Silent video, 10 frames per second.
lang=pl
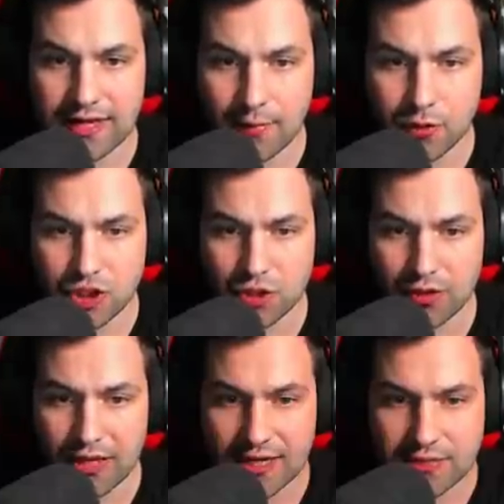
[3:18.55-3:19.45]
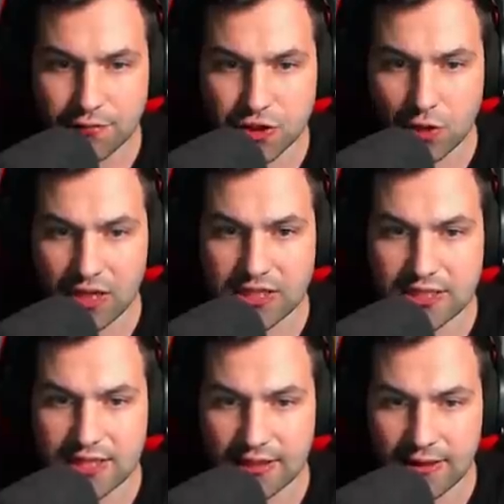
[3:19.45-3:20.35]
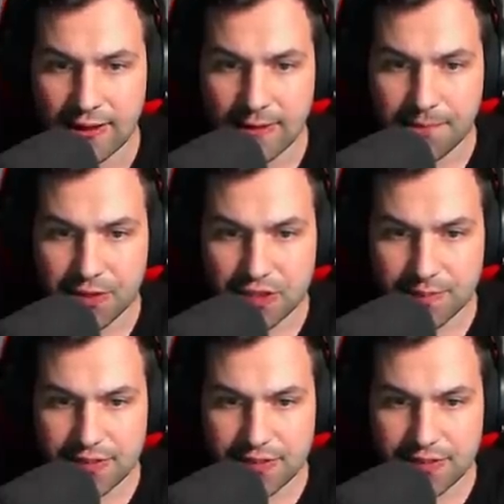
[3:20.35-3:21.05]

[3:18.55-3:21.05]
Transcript: Ja muszę się tutaj teraz wczołgać niestety, żeby